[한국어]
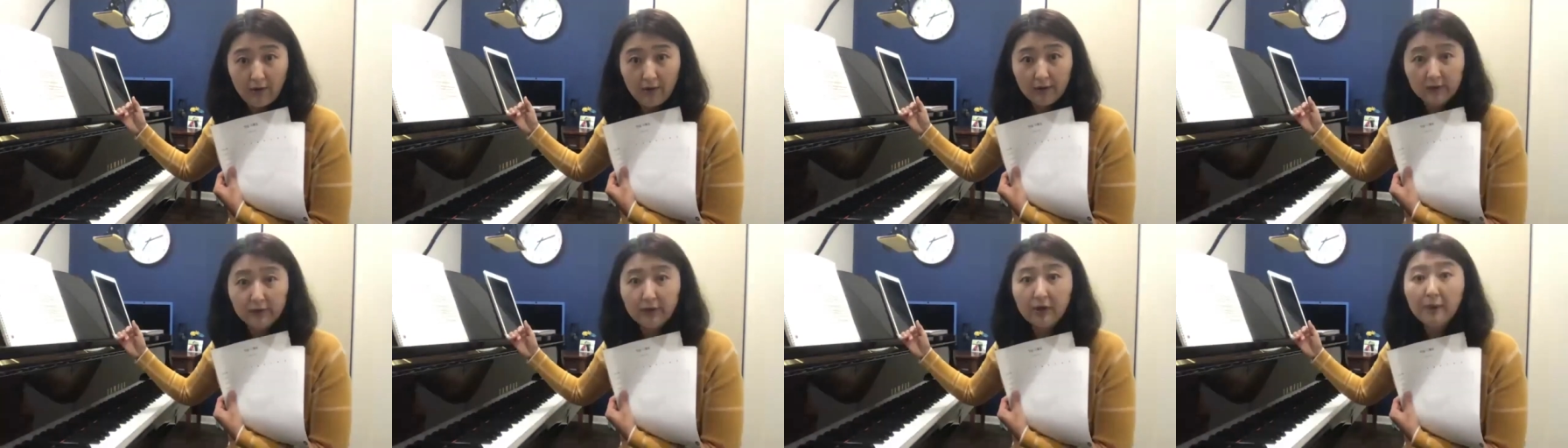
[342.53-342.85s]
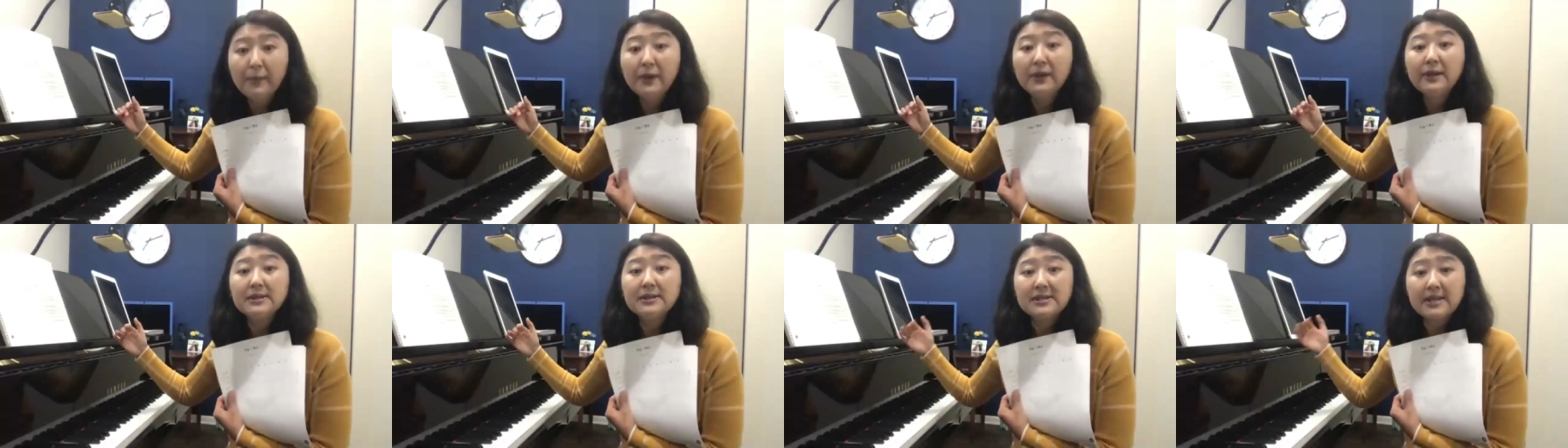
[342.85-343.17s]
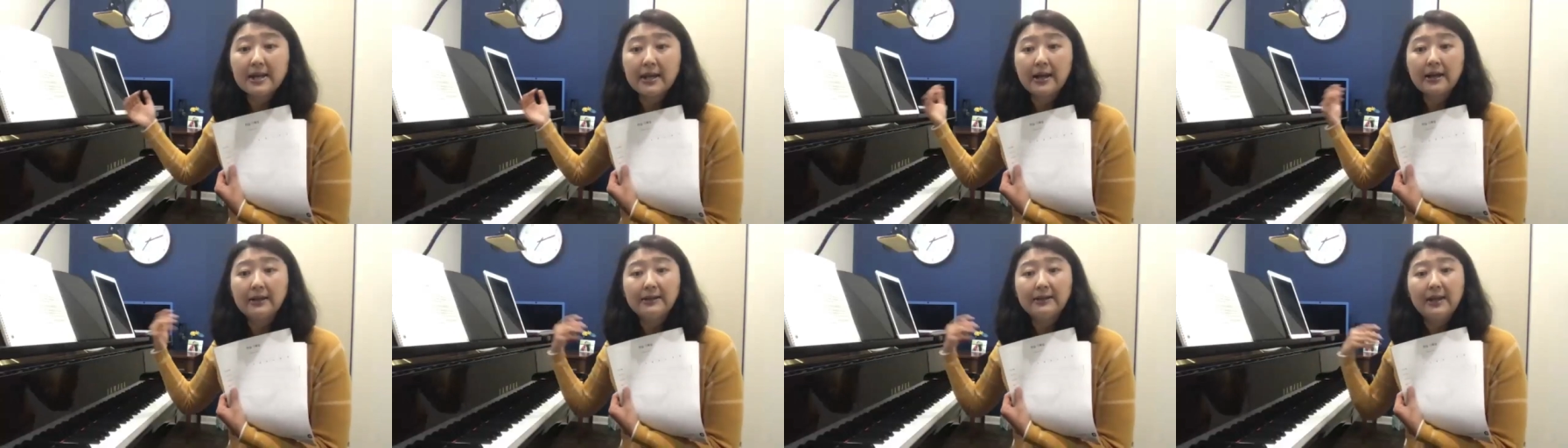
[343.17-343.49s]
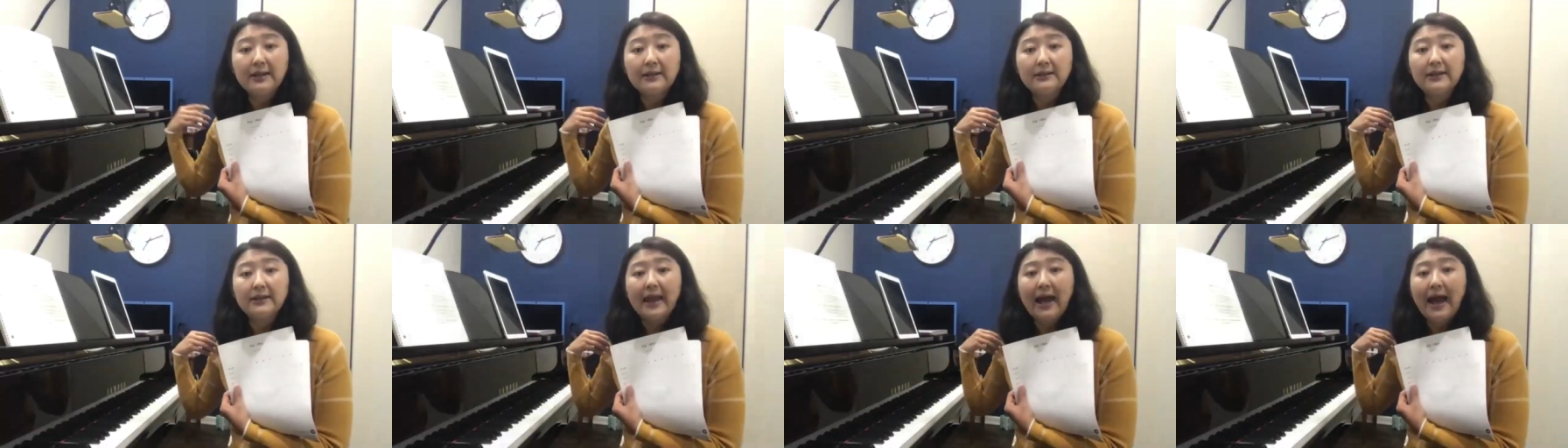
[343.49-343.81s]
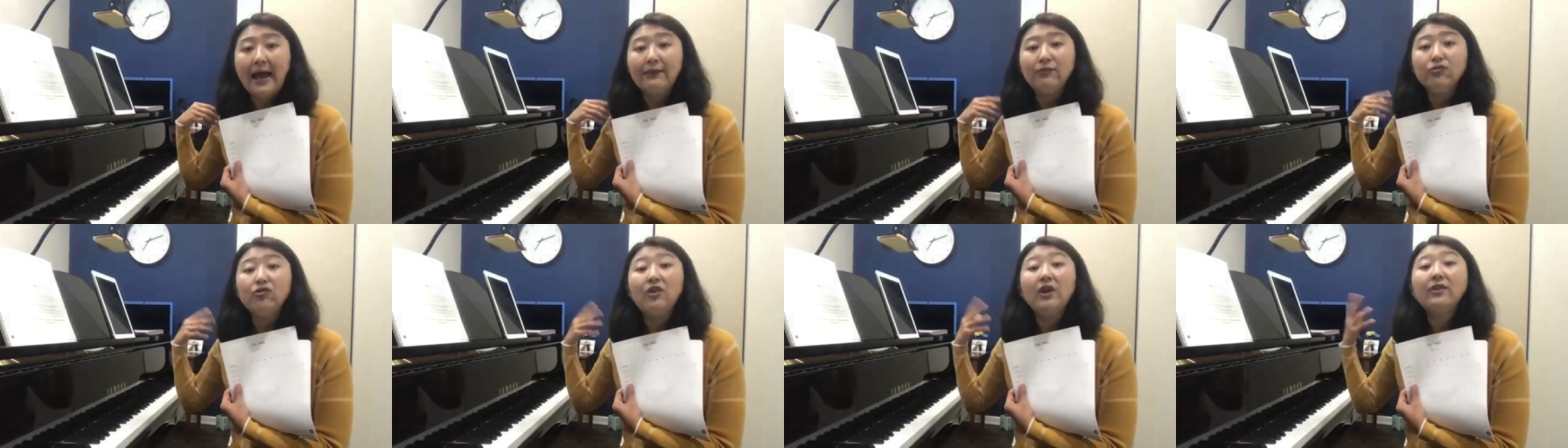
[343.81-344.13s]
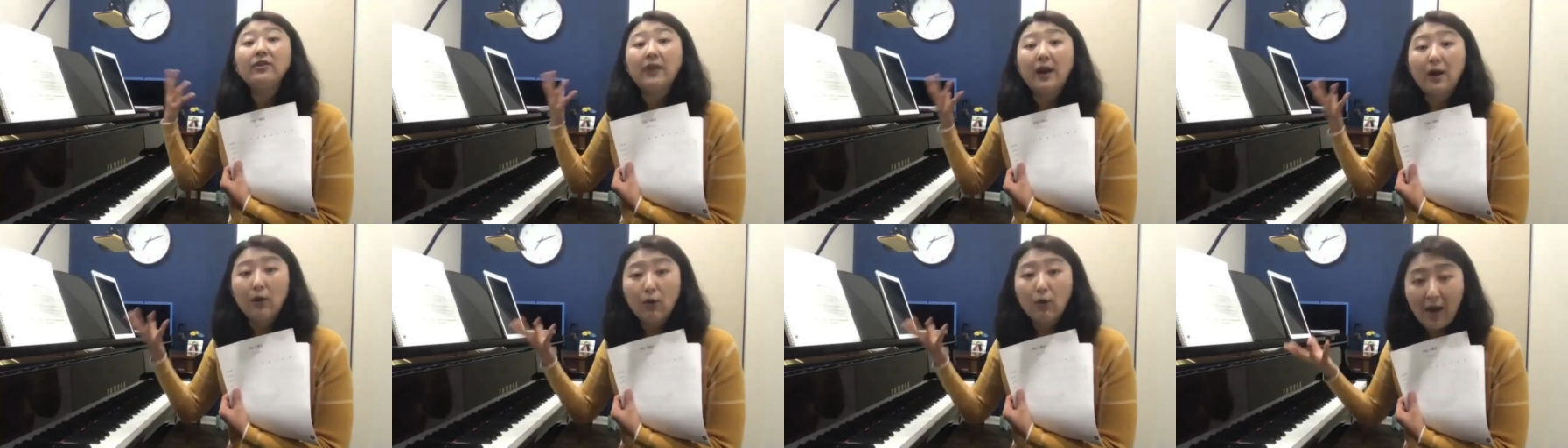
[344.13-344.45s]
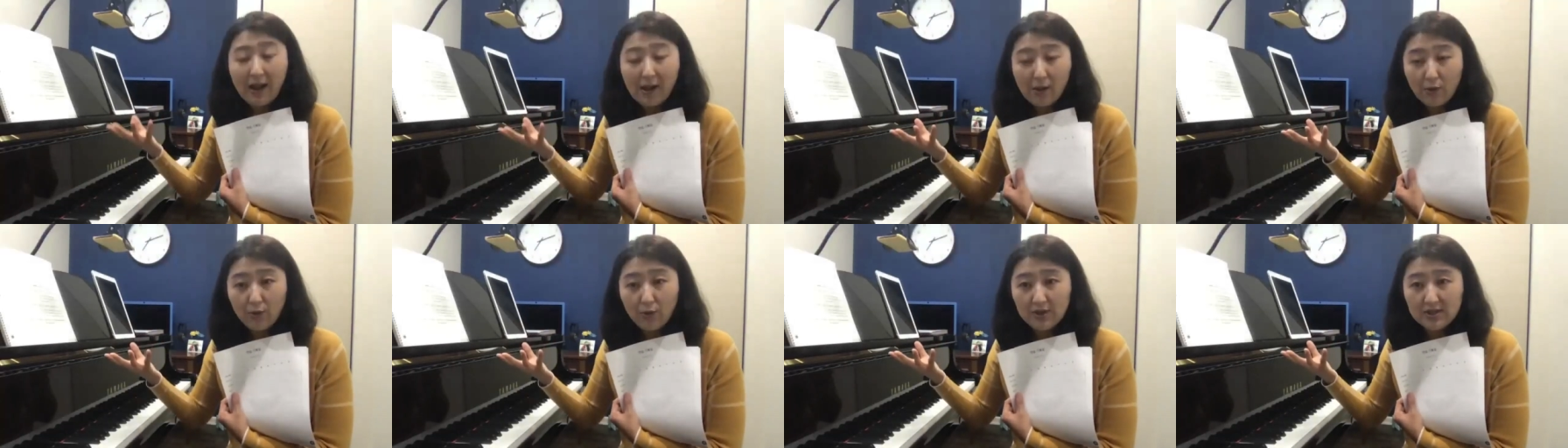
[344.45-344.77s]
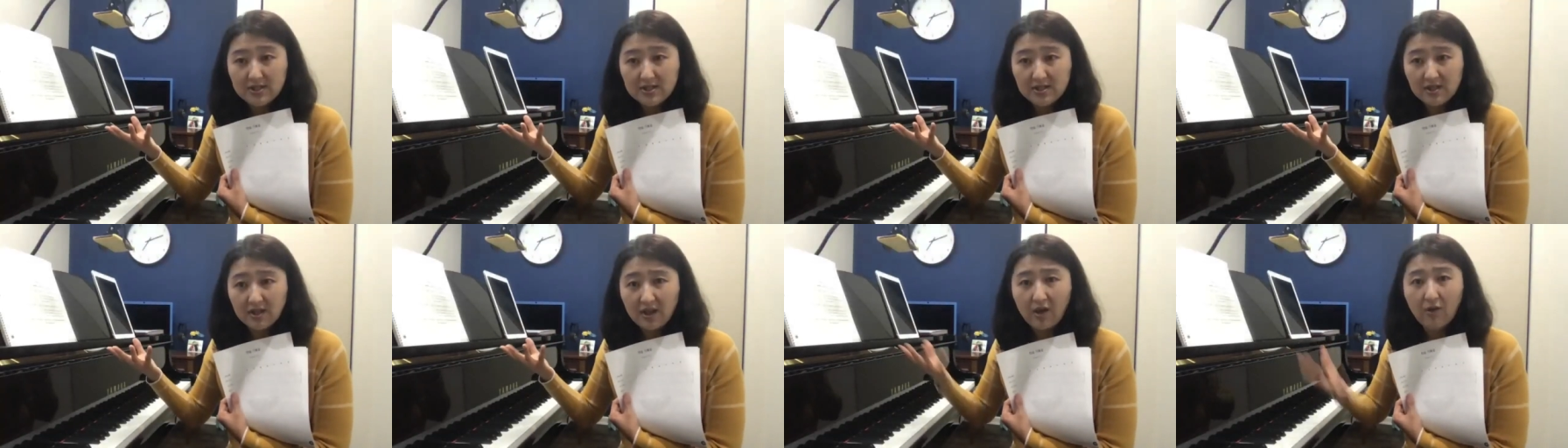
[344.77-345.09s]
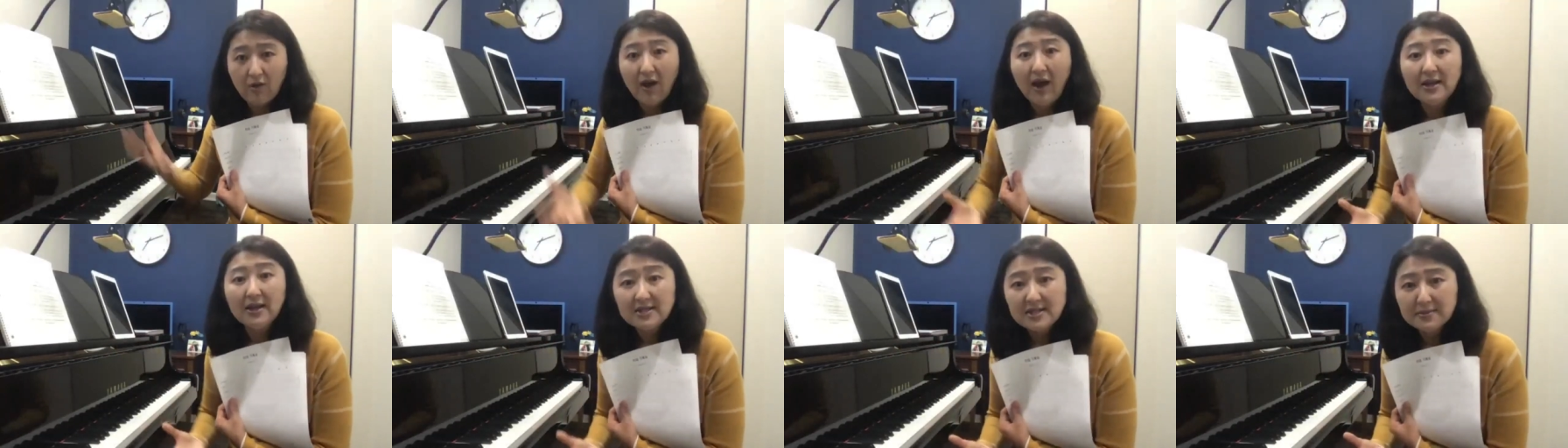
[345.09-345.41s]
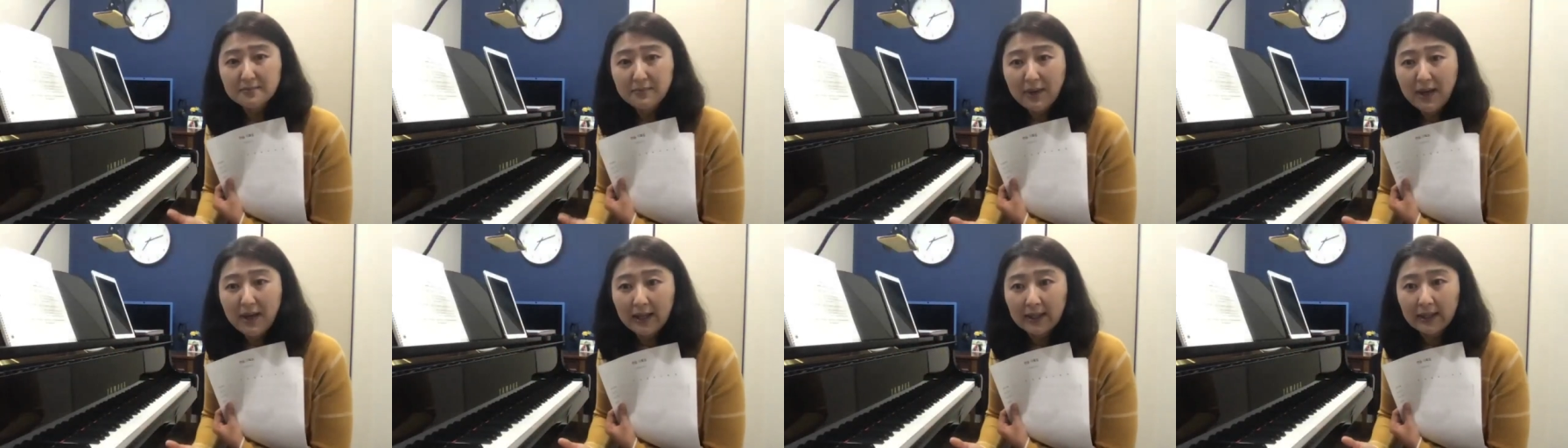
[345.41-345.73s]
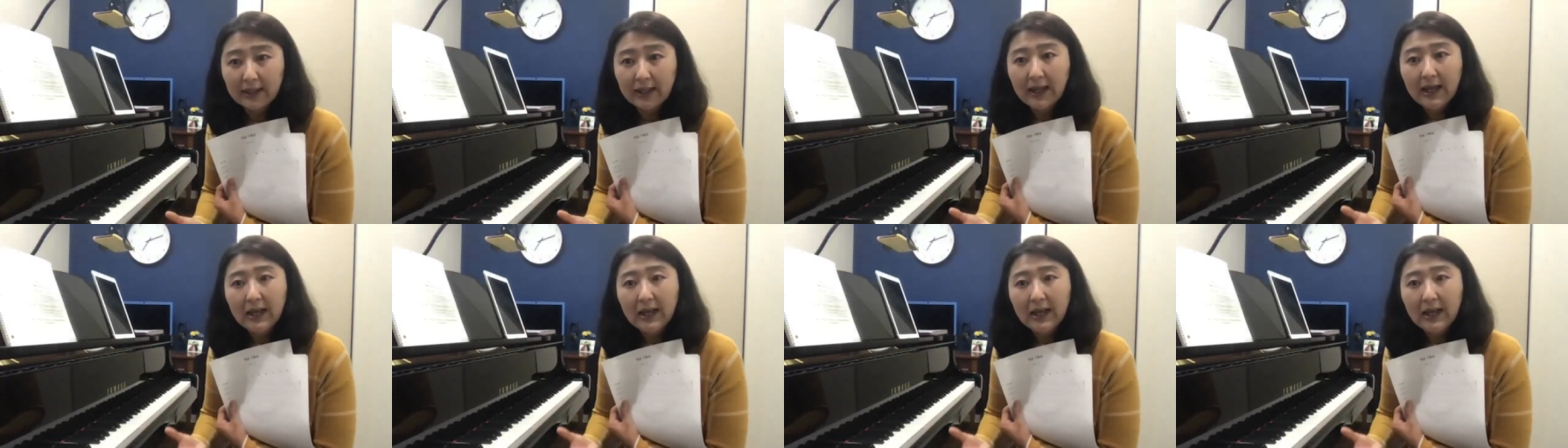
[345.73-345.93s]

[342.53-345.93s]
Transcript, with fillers: 그러면은 제가 그냥 그게 안 됐다고 알고 있을게요. 하지만